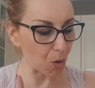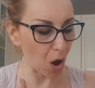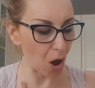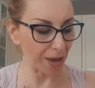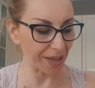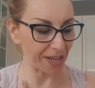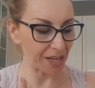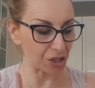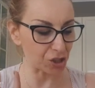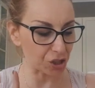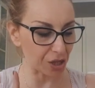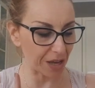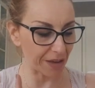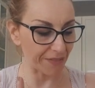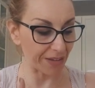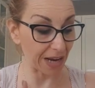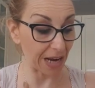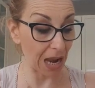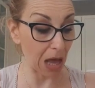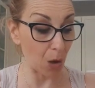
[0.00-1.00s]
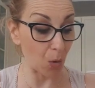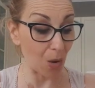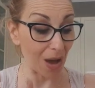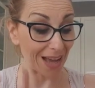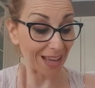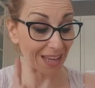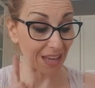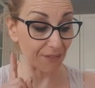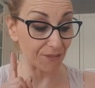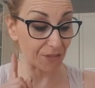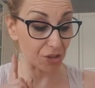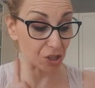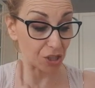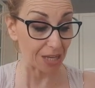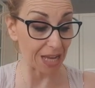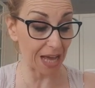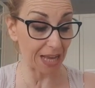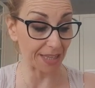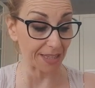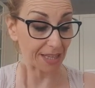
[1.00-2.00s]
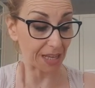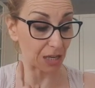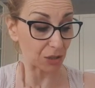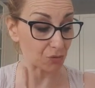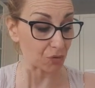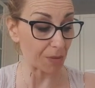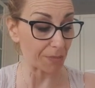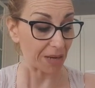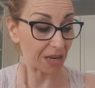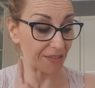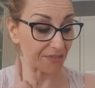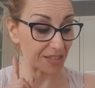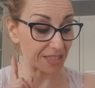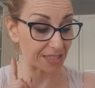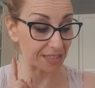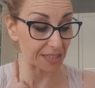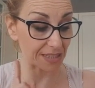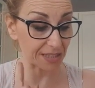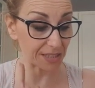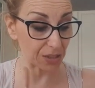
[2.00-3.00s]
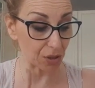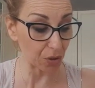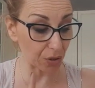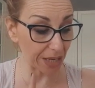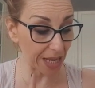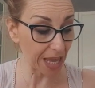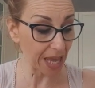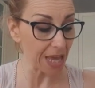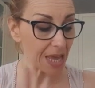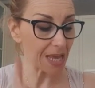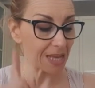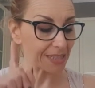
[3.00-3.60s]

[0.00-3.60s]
puoi riceverla o anche avvicinarti alla sua manifestazione